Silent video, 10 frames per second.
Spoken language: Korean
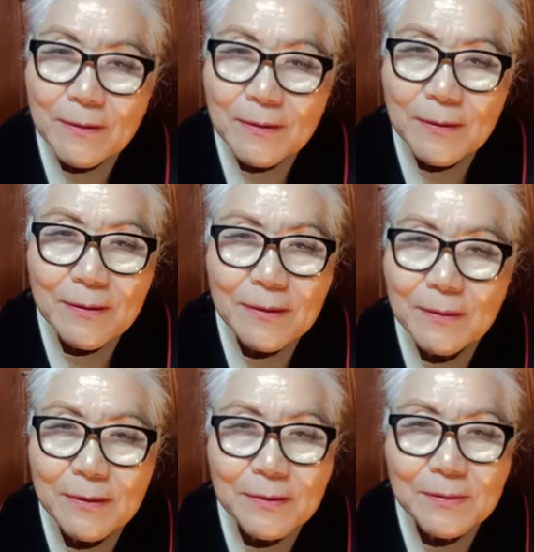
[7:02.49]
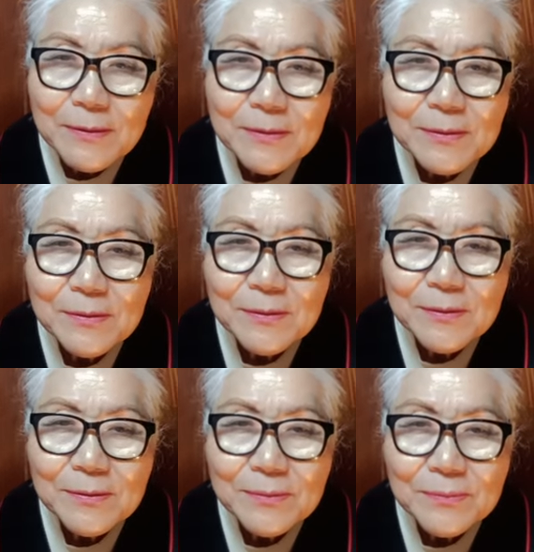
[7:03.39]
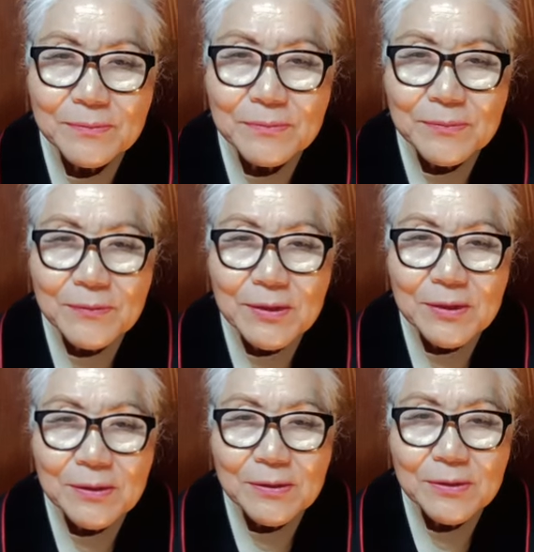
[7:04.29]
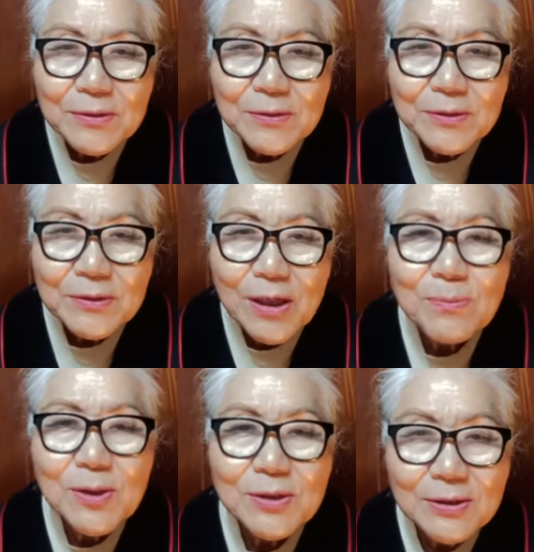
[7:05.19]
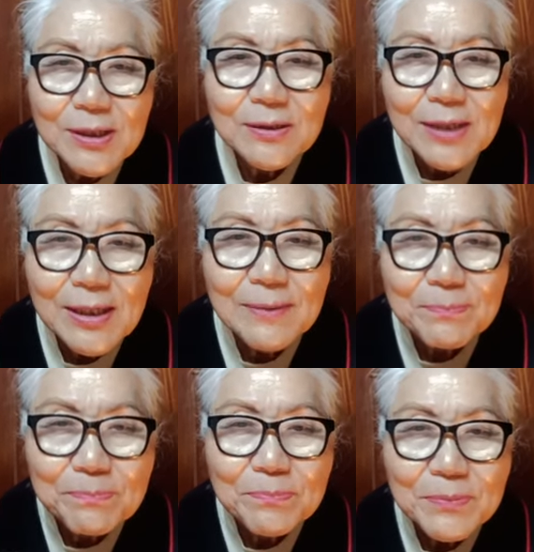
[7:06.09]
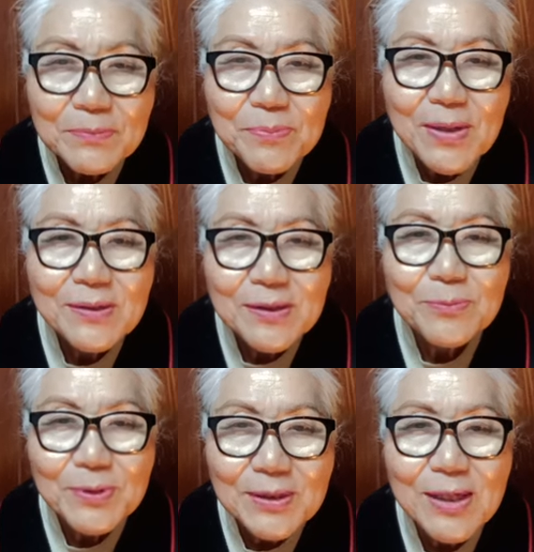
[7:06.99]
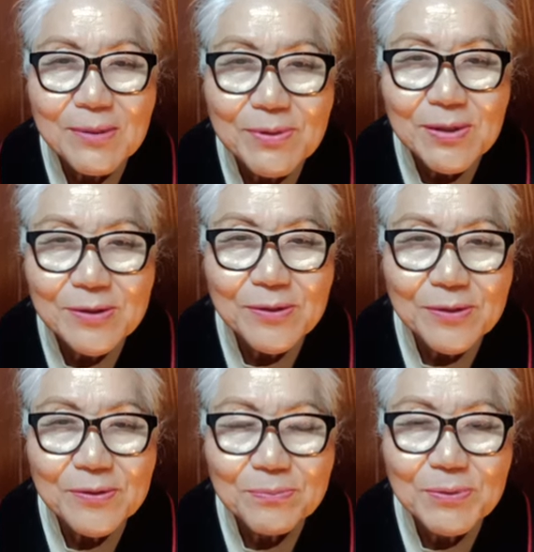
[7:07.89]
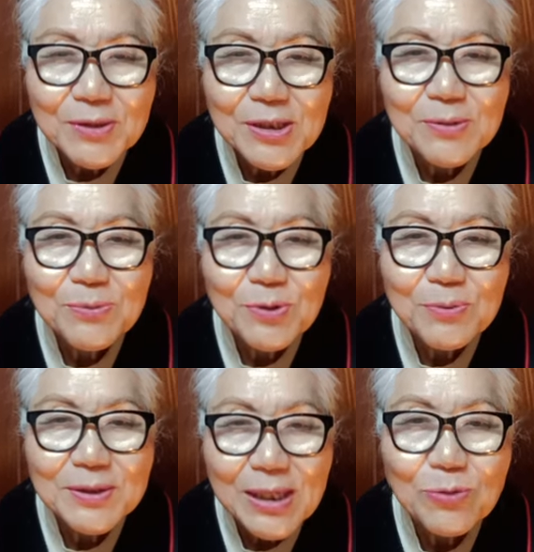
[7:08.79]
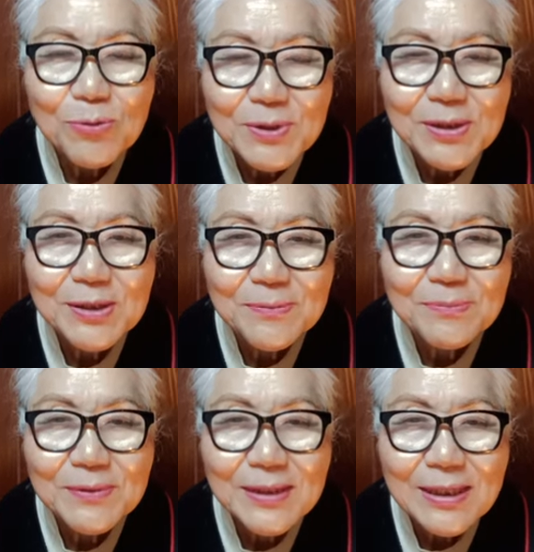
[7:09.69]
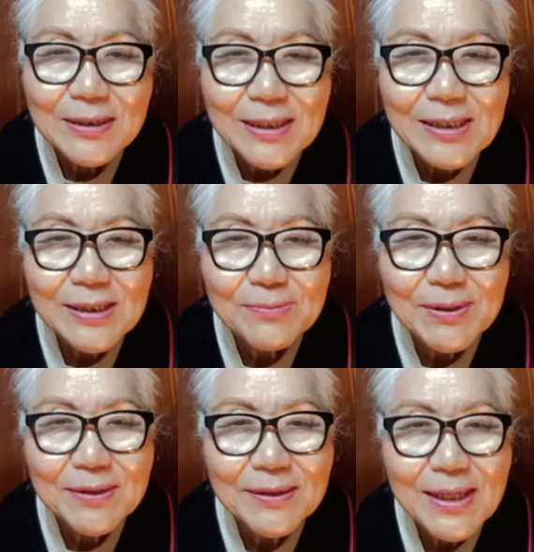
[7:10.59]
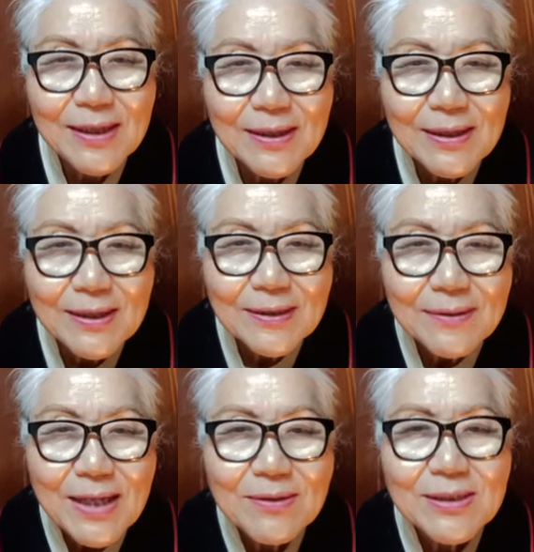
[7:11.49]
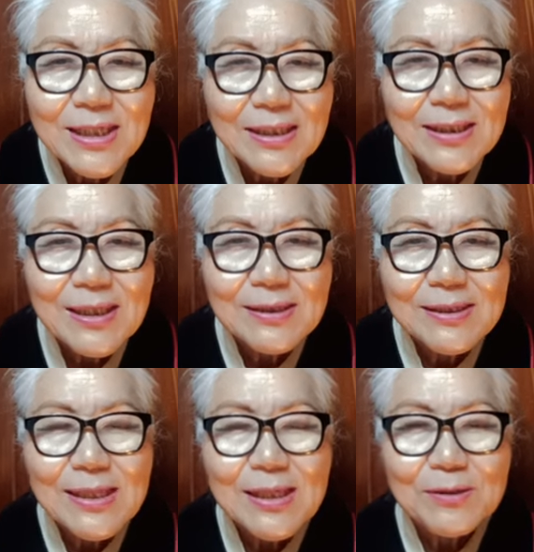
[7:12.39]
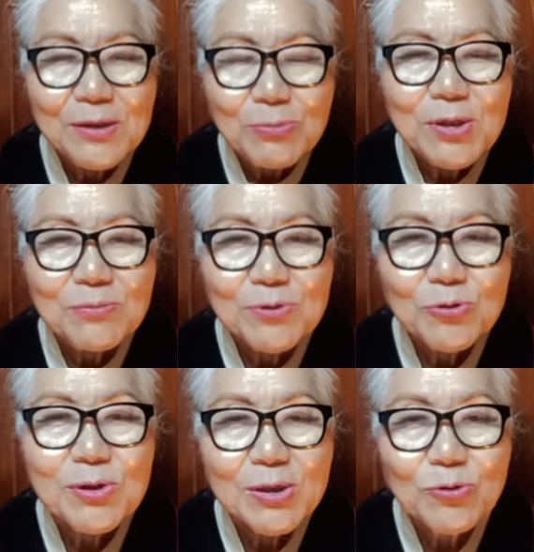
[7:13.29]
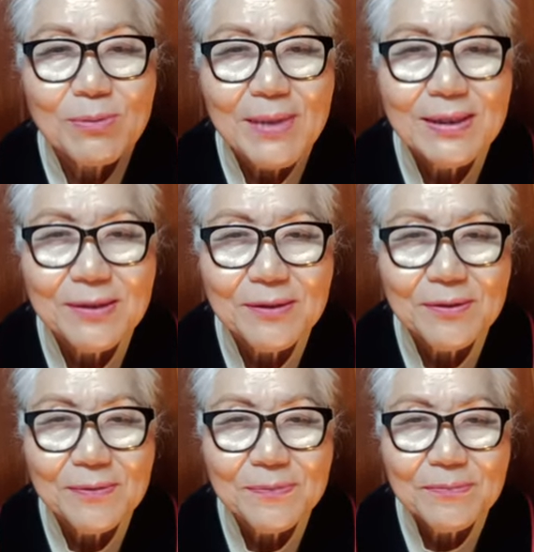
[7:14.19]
아그 젊었을 때는 내가 베스트 드라이버였어요. 뭐 지금도 뭐 사고 없이 지금 다니지만 내, 내 뜻이 아니라는 생각을 너무너무 순간순간 많이 들어요.